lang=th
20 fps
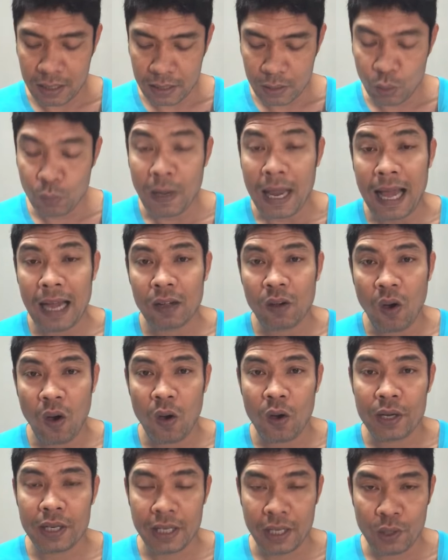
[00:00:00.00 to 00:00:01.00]
รูปร่างก็
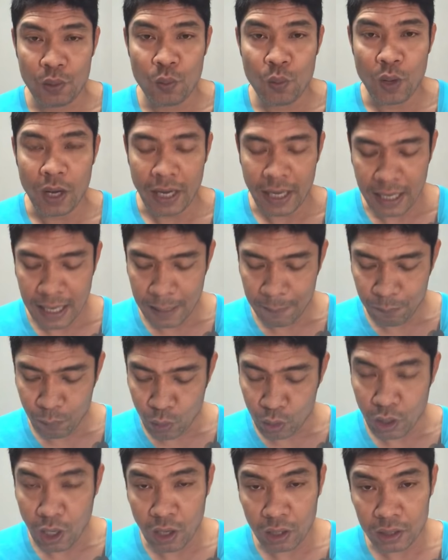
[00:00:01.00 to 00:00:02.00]
ดีด้วยนะครับ ว
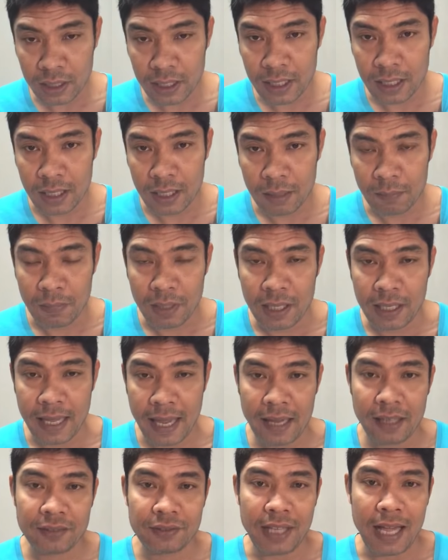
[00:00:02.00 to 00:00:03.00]
งนอกนี้มี
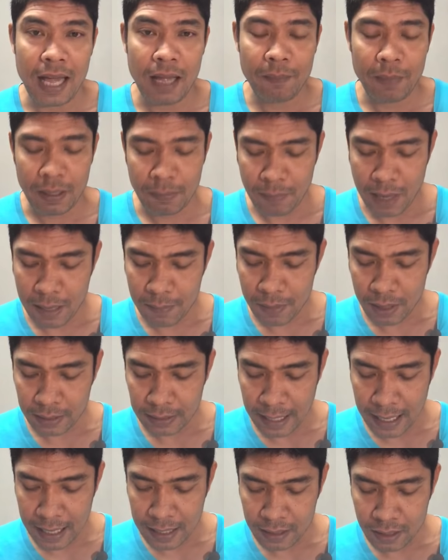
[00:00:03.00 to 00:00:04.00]
แข้งซ้ายเป็นใบเบิก
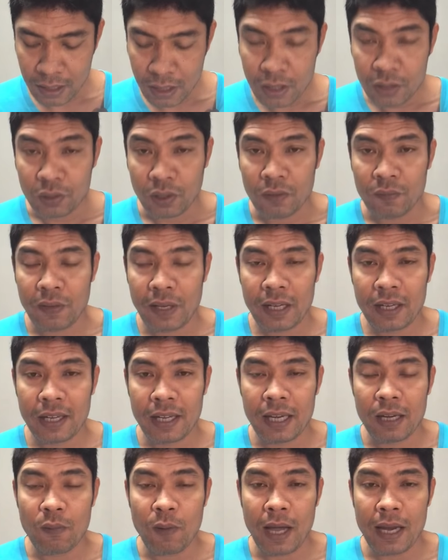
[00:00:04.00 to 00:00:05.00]
ทางส่วนเฟสเอ
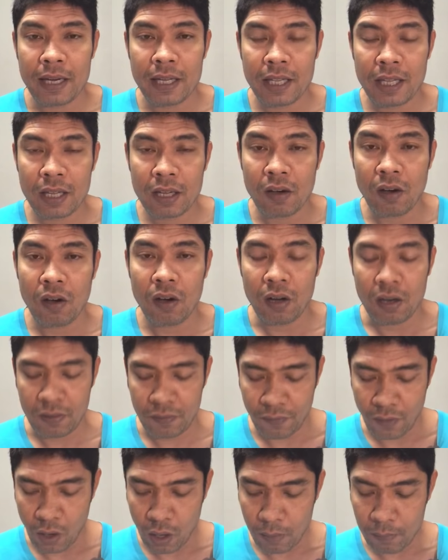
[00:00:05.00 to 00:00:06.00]
ราวันนี่ก็
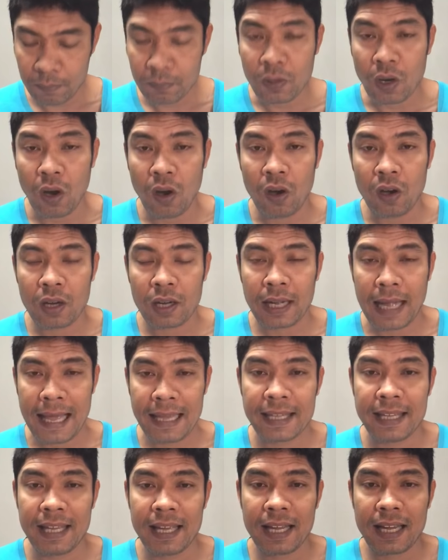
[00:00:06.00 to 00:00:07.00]
ฟอร์มก็ใกล้
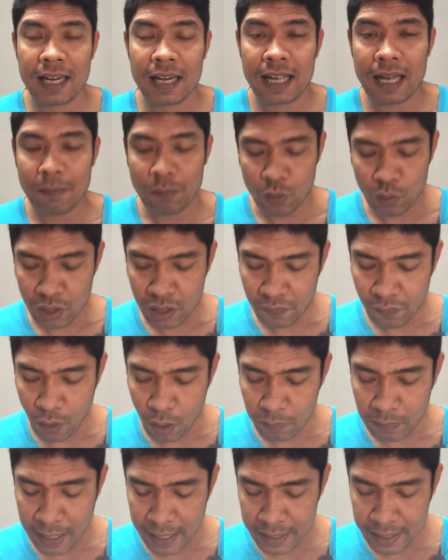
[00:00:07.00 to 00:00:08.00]
เคียงกันนะครับคู่นี้ฟอร์
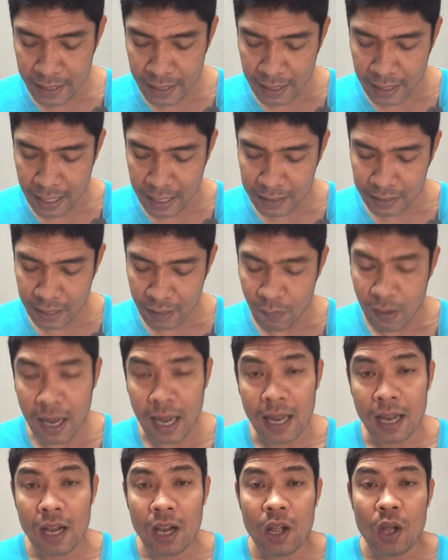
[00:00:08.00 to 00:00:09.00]
มใกล้เคียงกัน แต่ว่า
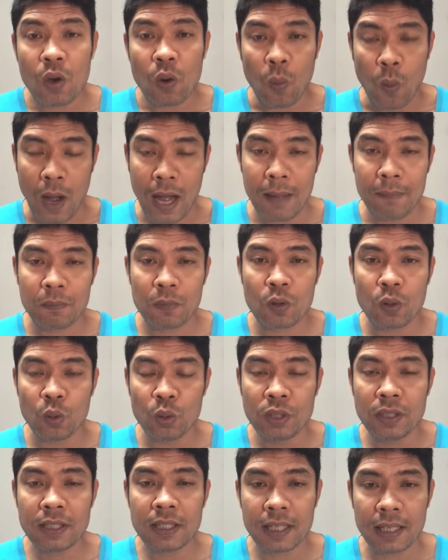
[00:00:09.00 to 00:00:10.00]
ความ
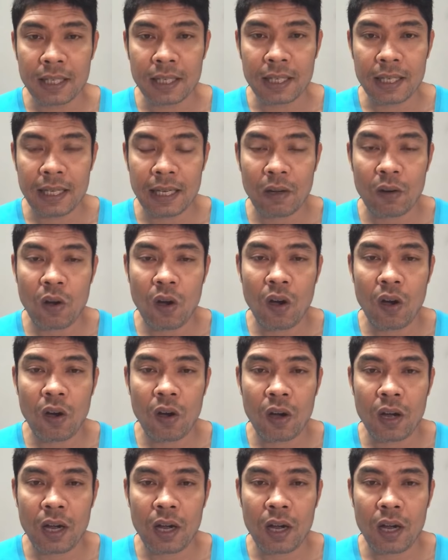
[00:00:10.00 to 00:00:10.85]
คุ้นเคยแล้วก็